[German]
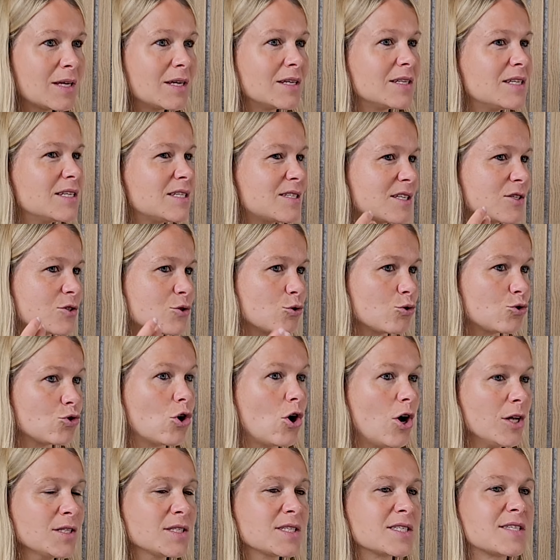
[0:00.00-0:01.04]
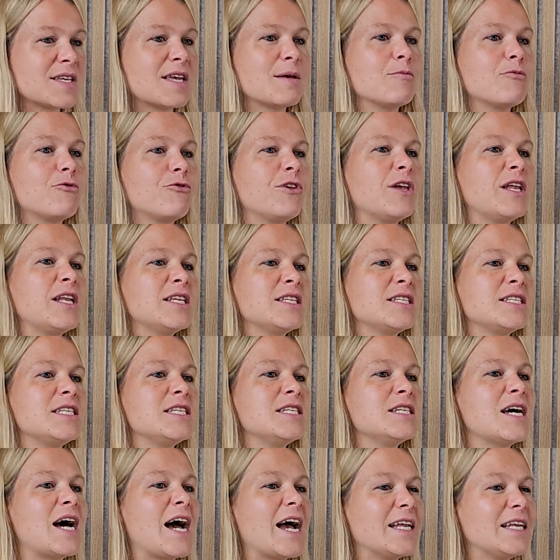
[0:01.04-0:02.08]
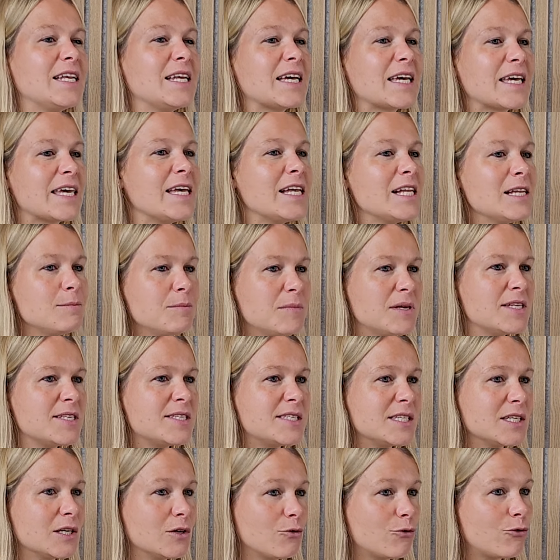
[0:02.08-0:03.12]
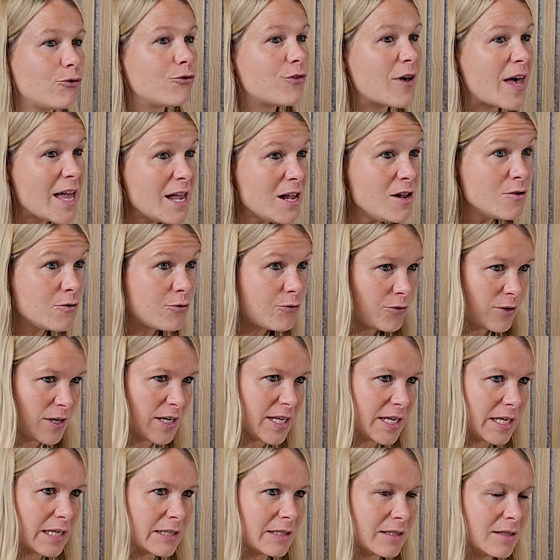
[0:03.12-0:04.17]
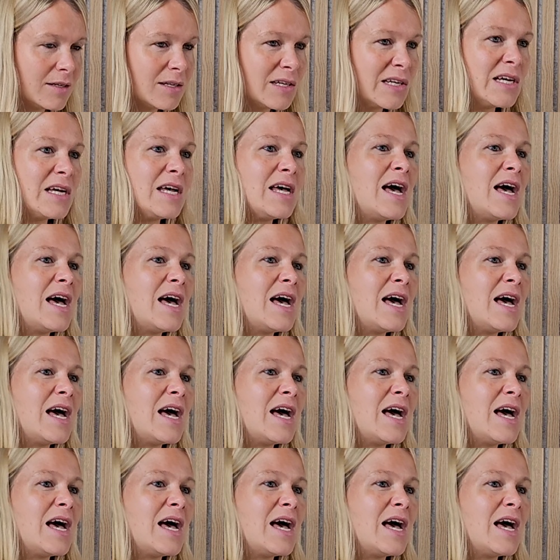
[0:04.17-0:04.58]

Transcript: Nichtsdestotrotz empfehle ich hier eine regelmäßige Fellpflege,